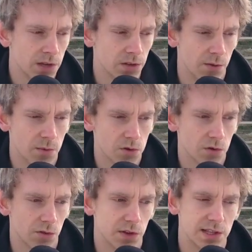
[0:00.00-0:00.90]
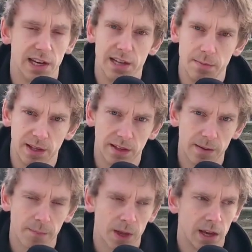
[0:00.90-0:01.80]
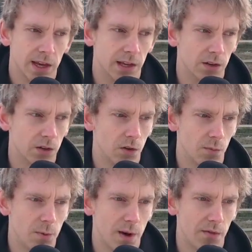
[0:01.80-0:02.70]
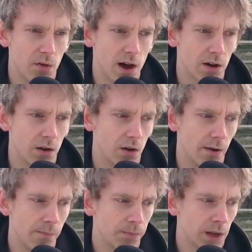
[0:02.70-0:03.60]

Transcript: seulement je trouve que c'est limité et qu'on ne peut pas voir euh,